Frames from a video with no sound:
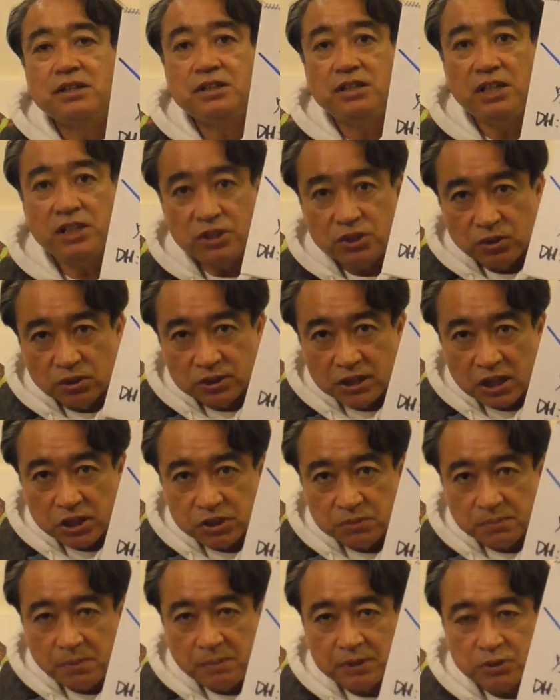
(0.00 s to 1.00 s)
西野選
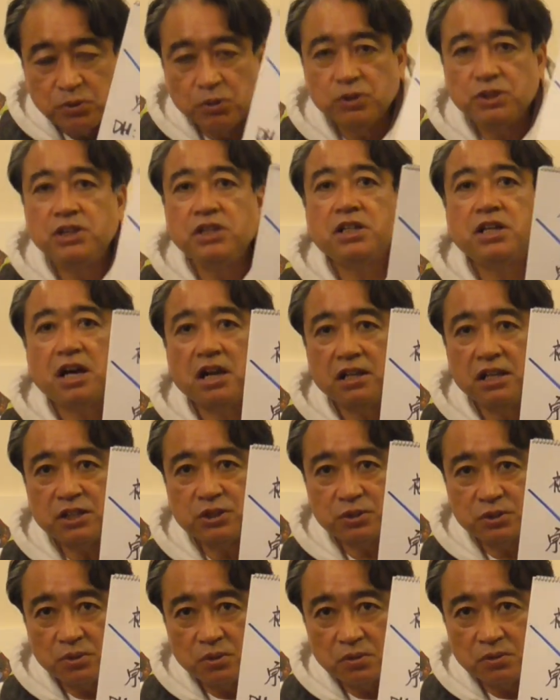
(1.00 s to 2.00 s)
手も今調子いいからね
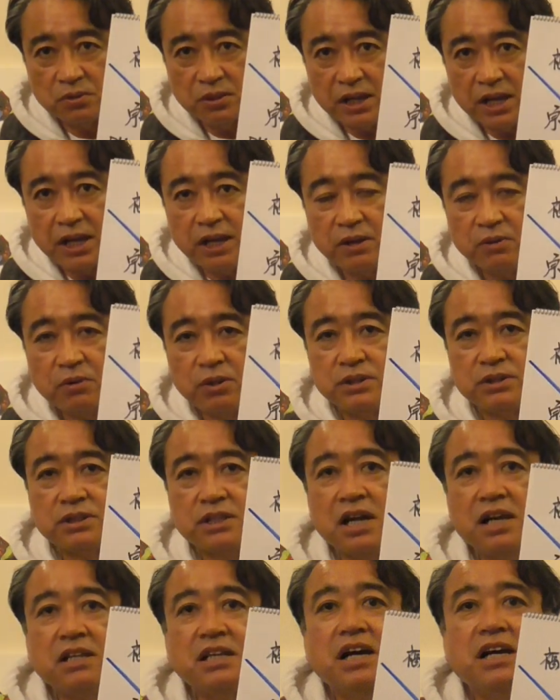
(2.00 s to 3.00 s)
すごくねこれ
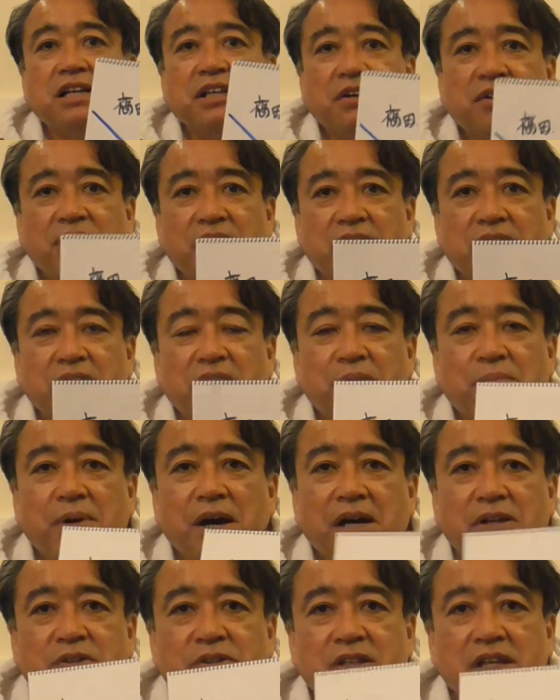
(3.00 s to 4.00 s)
使いたいんだよねだから
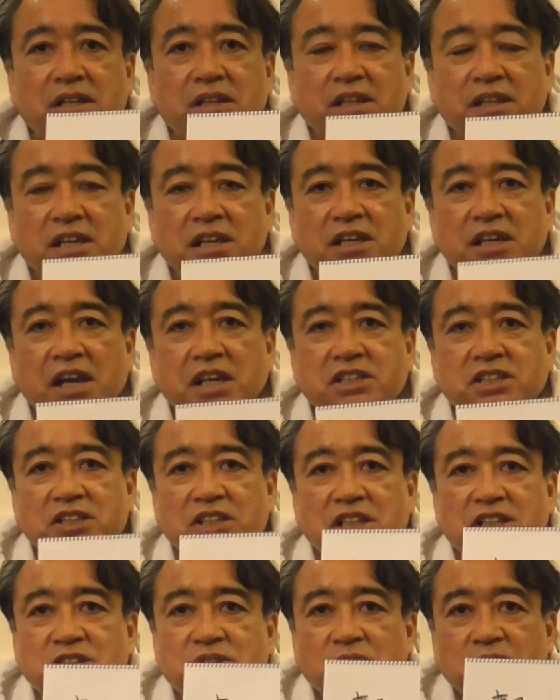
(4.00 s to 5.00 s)
場合によっては DH
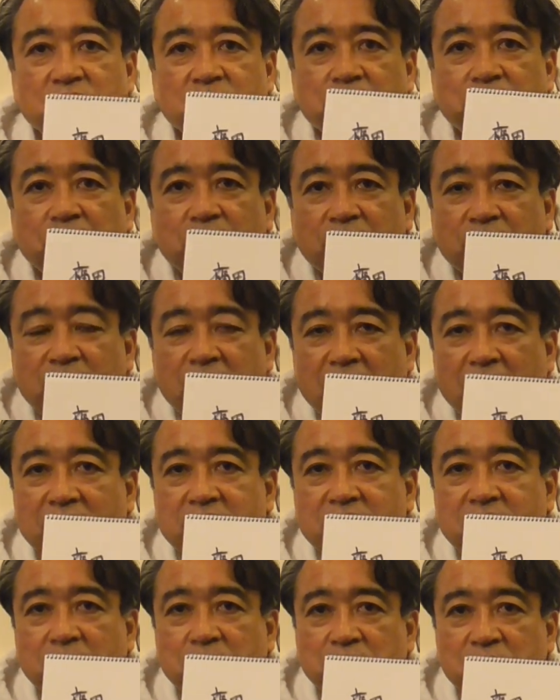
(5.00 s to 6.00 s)
西野っていうのも
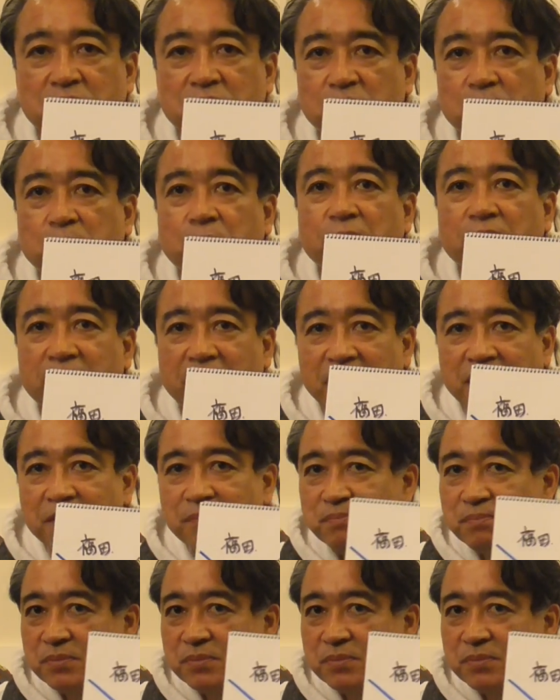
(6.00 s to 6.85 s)
あってもいいと思わない、